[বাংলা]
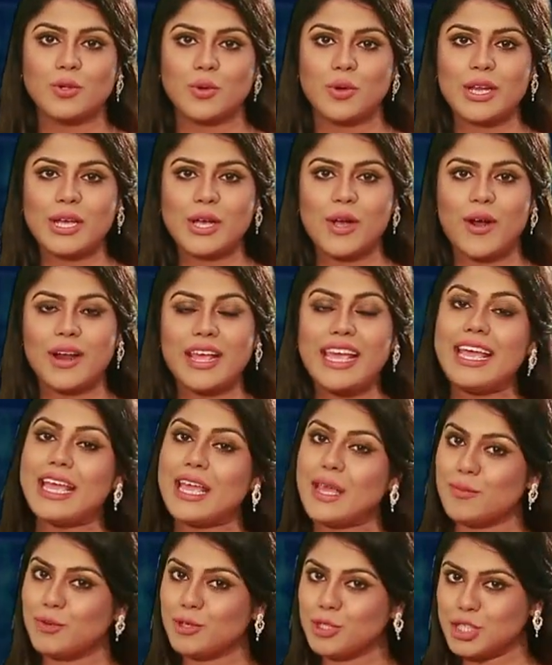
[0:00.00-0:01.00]
তৈরি করে
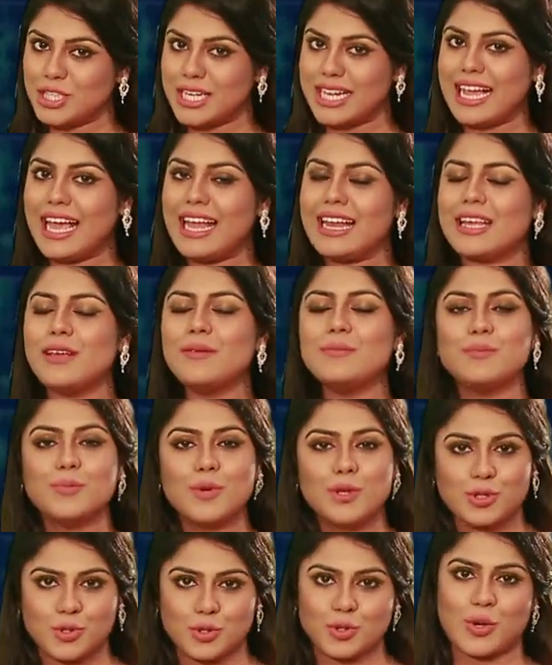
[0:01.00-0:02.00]
এবং সেখানে
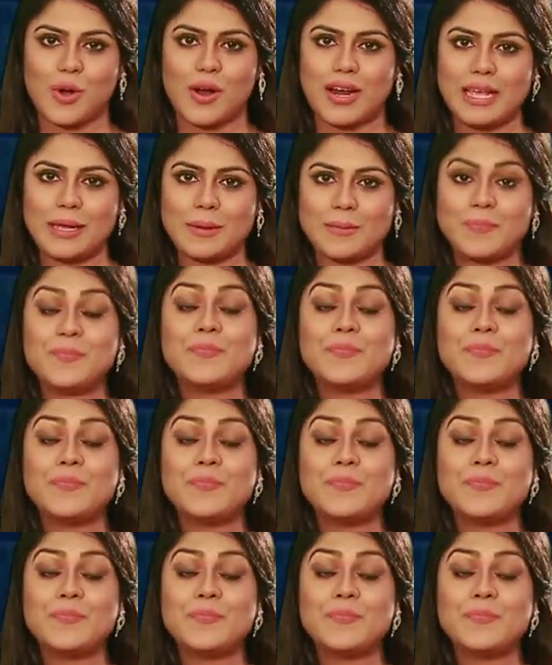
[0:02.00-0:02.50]
মজুত করে